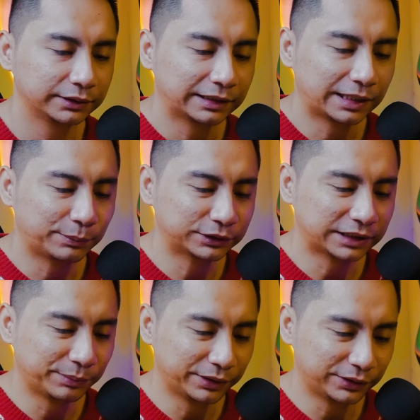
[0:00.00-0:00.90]
Tapos
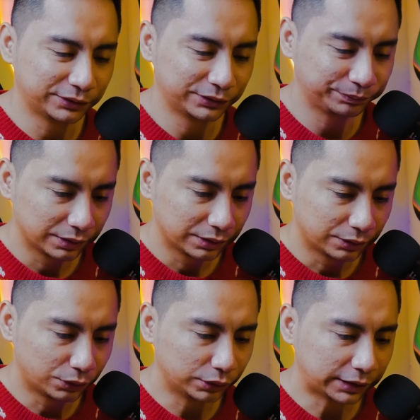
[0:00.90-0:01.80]
sabi ko,
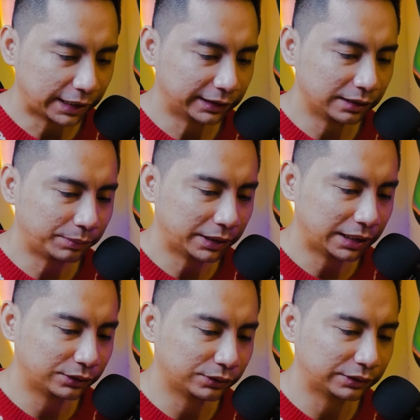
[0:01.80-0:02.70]
wrong title pala
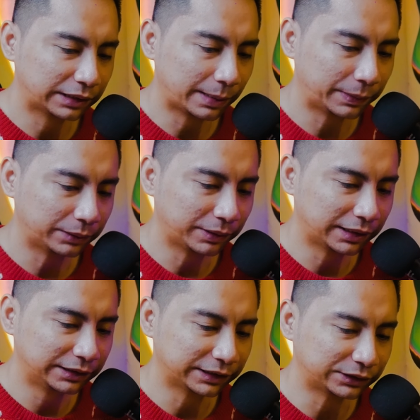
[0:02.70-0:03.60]
no, dapat
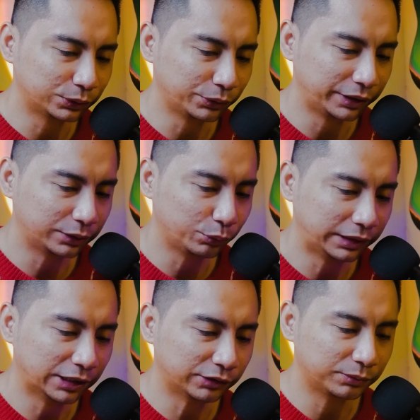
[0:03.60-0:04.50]
pala just do it
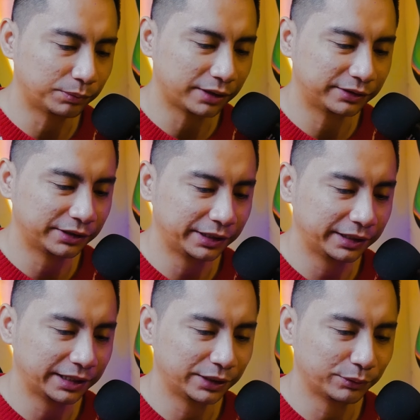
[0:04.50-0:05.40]
without bothering
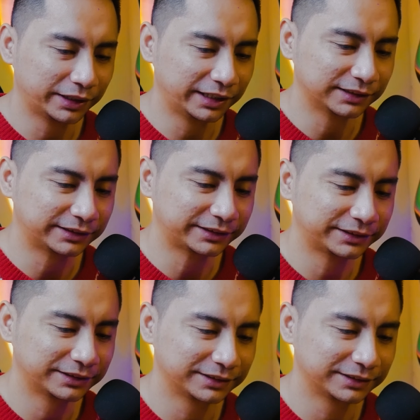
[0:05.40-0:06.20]
anyone else.